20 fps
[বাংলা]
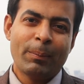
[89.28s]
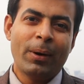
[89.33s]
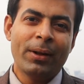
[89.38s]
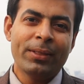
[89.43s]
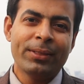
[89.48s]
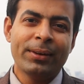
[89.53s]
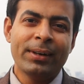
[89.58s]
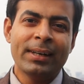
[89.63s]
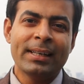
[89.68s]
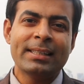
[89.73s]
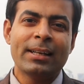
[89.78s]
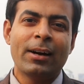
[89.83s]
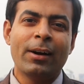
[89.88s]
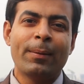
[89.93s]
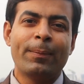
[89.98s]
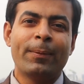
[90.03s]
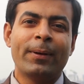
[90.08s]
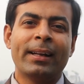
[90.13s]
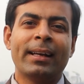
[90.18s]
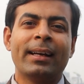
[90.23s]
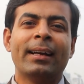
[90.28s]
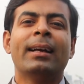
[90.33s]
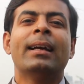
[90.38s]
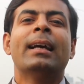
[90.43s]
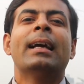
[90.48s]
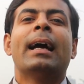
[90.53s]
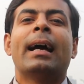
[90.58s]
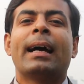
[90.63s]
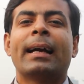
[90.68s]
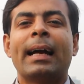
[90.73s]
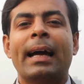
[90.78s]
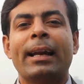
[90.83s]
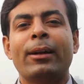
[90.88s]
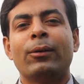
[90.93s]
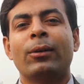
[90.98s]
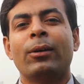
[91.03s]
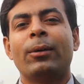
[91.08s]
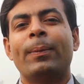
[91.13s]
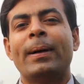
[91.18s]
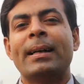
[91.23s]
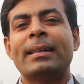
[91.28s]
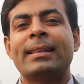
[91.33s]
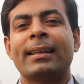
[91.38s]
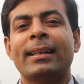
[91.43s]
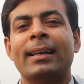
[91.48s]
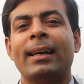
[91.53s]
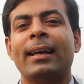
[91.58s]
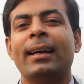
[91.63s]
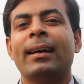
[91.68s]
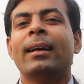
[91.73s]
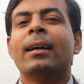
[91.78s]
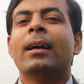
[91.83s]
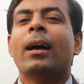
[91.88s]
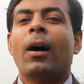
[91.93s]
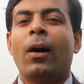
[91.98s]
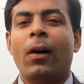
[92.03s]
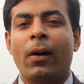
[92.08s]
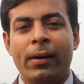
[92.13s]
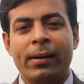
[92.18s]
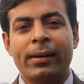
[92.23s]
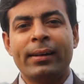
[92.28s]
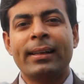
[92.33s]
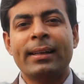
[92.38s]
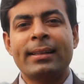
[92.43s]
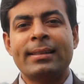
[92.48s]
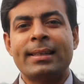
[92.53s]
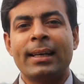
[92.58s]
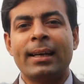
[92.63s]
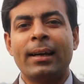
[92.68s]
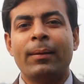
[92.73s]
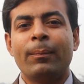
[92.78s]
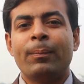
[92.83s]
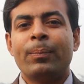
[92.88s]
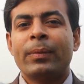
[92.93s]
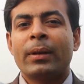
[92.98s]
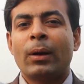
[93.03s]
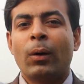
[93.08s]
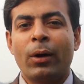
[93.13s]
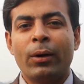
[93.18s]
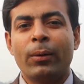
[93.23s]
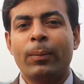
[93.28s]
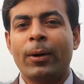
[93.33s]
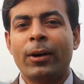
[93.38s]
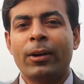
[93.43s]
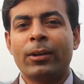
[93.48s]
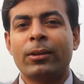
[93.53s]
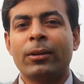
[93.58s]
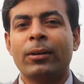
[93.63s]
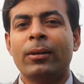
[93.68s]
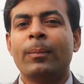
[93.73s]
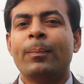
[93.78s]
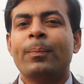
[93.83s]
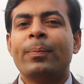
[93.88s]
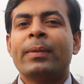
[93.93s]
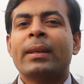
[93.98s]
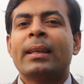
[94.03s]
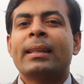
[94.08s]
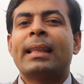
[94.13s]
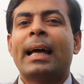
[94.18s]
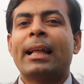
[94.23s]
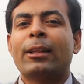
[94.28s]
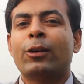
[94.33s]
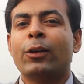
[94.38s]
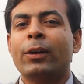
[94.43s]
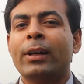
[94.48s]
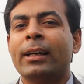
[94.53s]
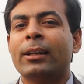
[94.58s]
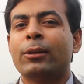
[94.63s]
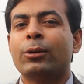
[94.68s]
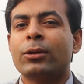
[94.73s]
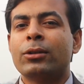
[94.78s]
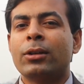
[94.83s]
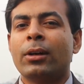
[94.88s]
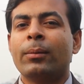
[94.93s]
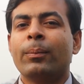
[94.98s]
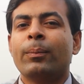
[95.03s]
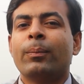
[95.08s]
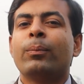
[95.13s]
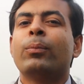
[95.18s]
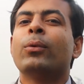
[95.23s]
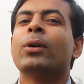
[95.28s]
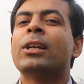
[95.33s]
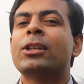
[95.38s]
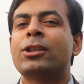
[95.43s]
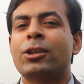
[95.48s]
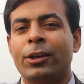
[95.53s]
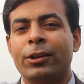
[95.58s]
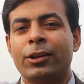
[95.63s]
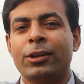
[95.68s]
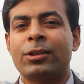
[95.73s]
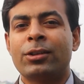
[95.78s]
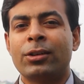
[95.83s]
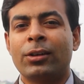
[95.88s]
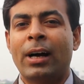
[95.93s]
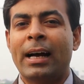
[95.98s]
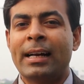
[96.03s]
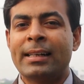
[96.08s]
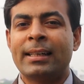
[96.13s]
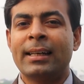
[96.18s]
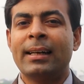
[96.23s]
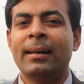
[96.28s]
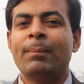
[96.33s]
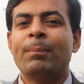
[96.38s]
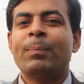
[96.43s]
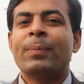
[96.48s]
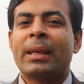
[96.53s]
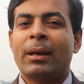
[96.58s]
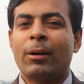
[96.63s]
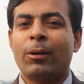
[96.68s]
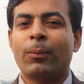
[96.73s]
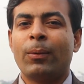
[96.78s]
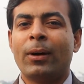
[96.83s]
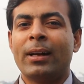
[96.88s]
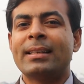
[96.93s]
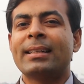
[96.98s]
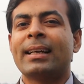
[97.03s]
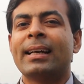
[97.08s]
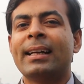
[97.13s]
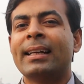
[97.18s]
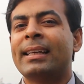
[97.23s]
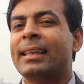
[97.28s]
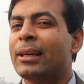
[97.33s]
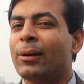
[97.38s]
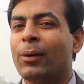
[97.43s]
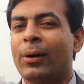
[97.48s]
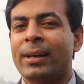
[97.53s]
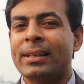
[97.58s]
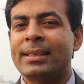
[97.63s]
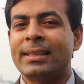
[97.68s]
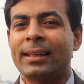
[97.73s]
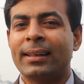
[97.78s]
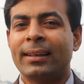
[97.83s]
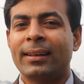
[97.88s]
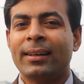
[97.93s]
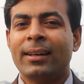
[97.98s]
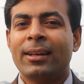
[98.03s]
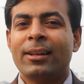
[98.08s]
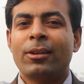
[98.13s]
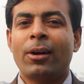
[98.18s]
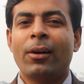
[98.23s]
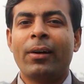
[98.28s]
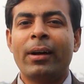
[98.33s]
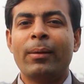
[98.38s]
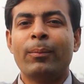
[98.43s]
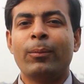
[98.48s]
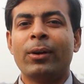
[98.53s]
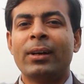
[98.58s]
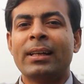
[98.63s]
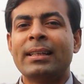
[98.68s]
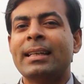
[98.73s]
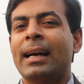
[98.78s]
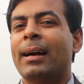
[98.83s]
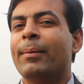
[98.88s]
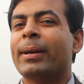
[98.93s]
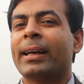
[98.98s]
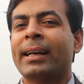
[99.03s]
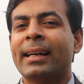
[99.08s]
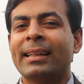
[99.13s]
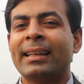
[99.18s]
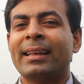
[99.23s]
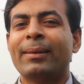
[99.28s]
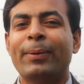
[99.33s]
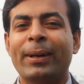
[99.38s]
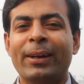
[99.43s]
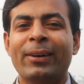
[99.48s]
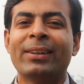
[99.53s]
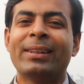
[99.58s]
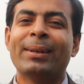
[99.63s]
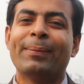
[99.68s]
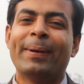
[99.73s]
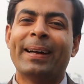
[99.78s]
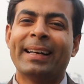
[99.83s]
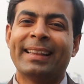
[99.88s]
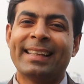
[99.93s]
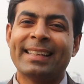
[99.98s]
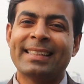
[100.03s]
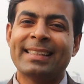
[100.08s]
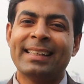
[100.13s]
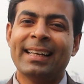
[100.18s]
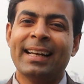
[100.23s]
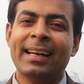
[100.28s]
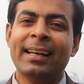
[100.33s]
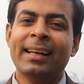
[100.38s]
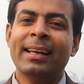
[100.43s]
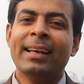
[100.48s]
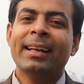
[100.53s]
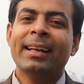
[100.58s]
বন্ধ হয়ে যাওয়ার পরে গাড়িগুলো পাশ থেকে হর্ন দিচ্ছে অনবরত তাৎক্ষণিক দুজন পুলিশ সদস্য আসে এবং বলে যে এখানে কি হয়েছে তখন আমি বলি যে আমি এখান থেকে বের হতে পারতেছি না